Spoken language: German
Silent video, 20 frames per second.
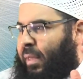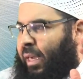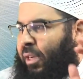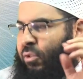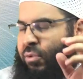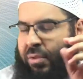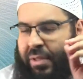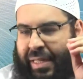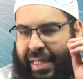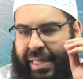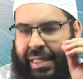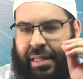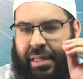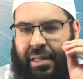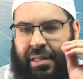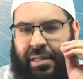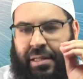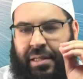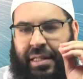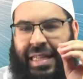Also das
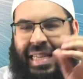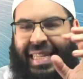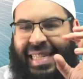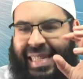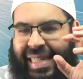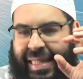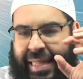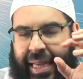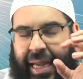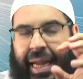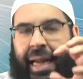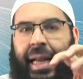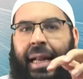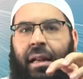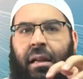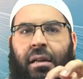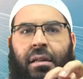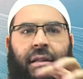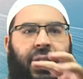ist die Seele